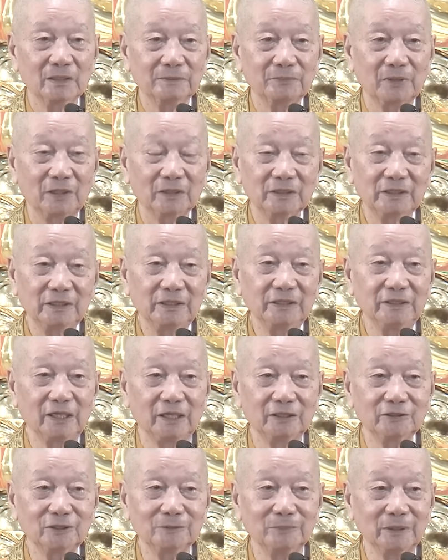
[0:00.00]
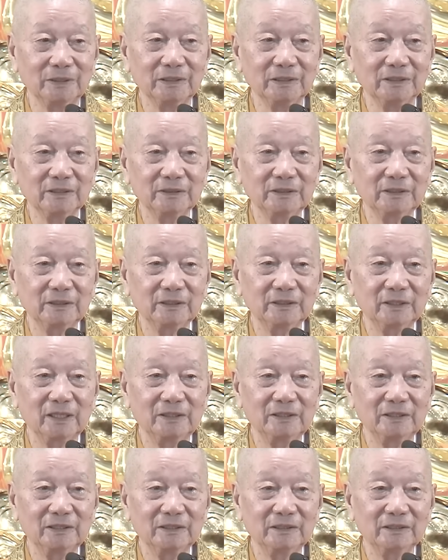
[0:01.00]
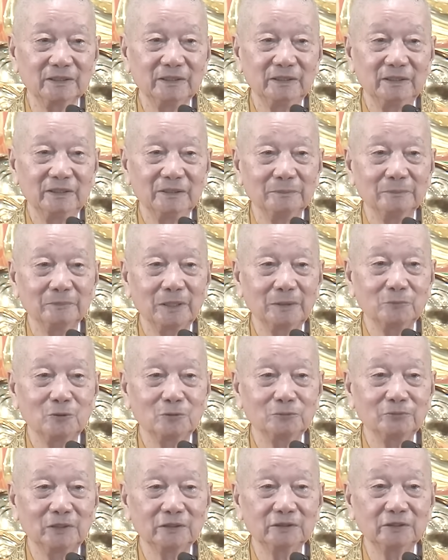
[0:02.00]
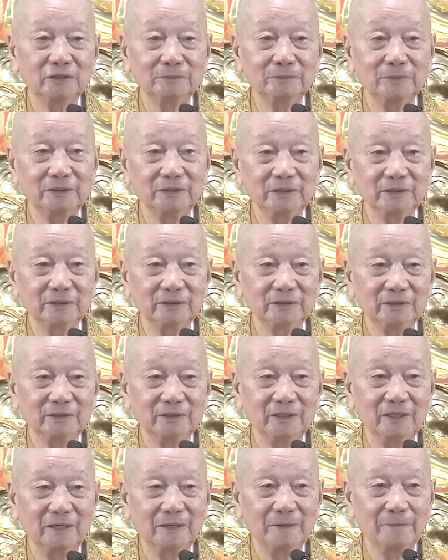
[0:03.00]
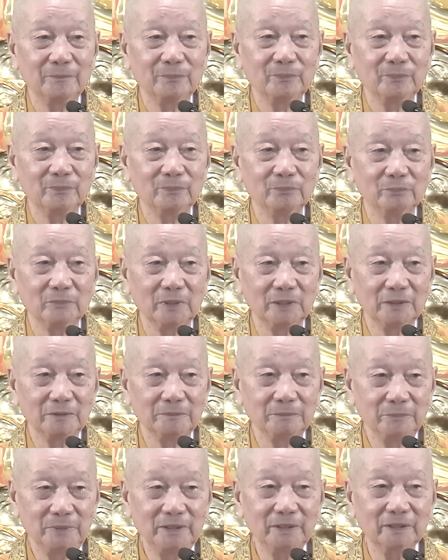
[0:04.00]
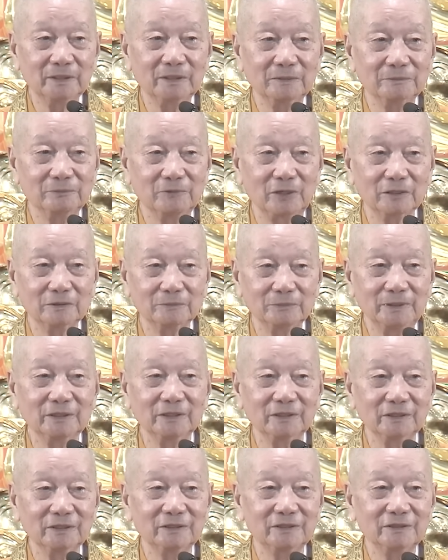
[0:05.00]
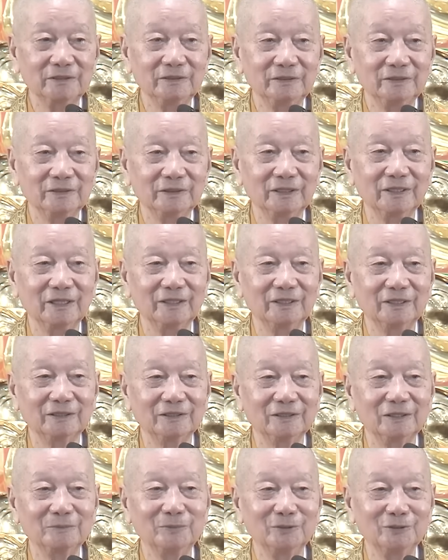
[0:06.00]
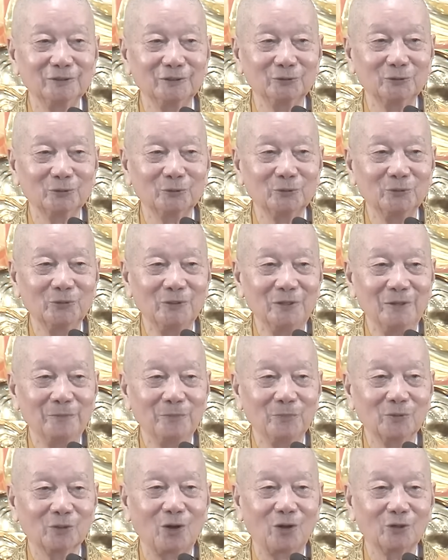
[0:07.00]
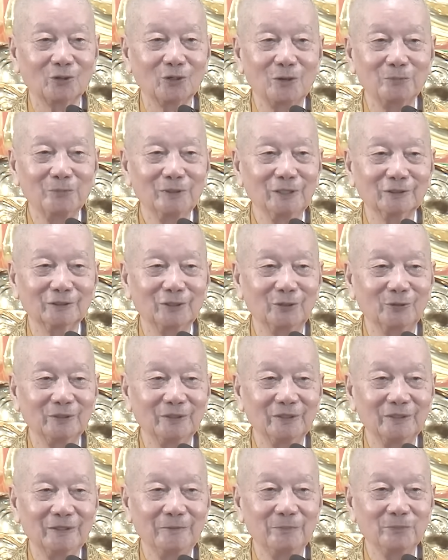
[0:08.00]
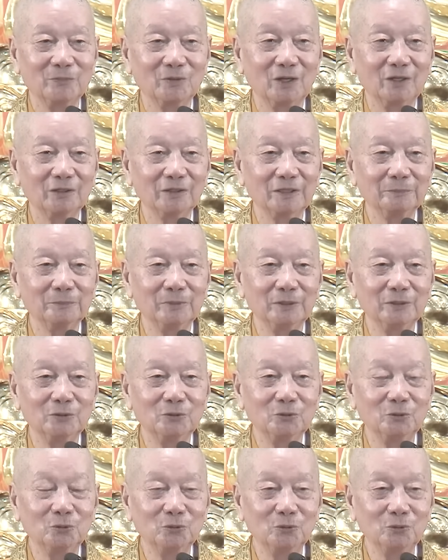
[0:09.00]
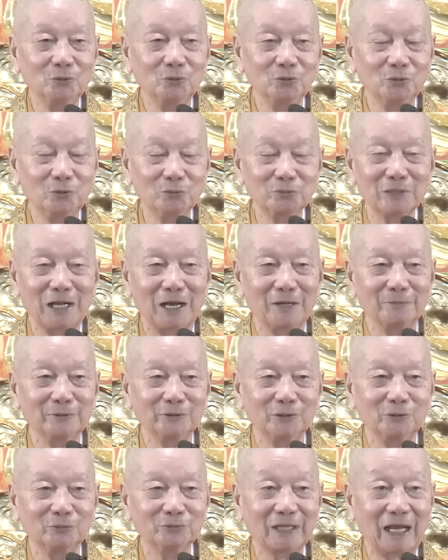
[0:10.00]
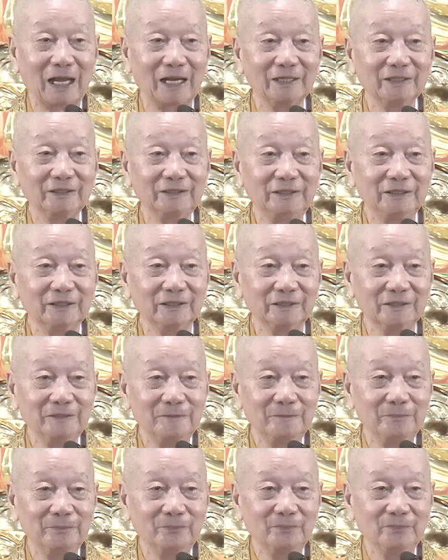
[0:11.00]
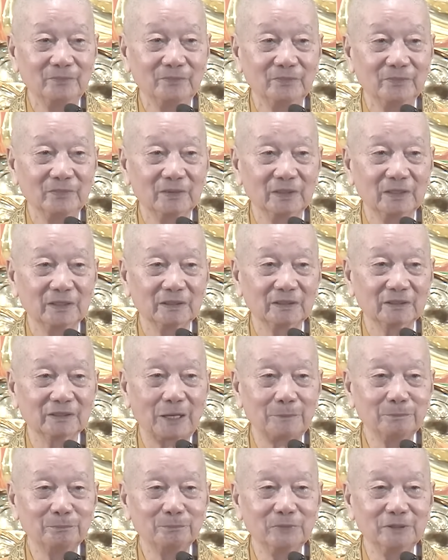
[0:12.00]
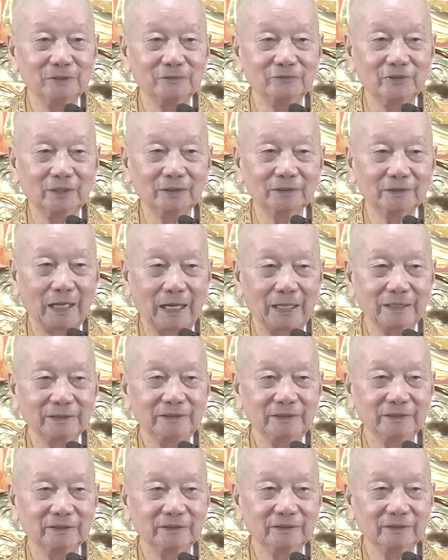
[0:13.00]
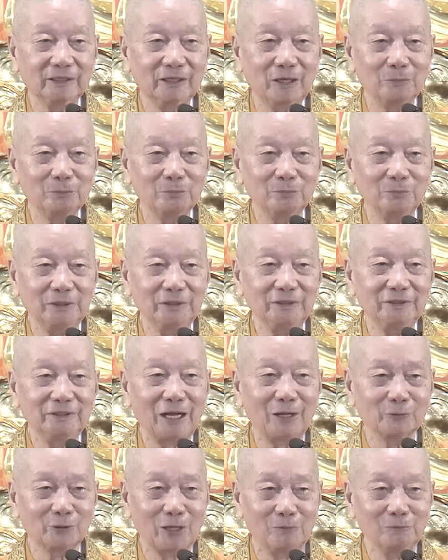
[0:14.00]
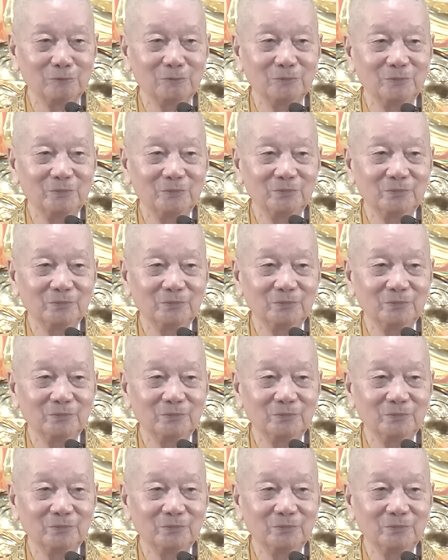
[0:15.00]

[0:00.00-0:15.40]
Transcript: Phật ghi nhận cho mình, thì cái này đó, mai mốt Phật rước mình chứ. Mình biết, Phật biết, cái này là trên bước đường tu. Còn nó không biết thôi. Cho nên mình luôn luôn lúc nào mình cũng thản nhiên, tâm mình vẫn thản nhiên, không bị dao động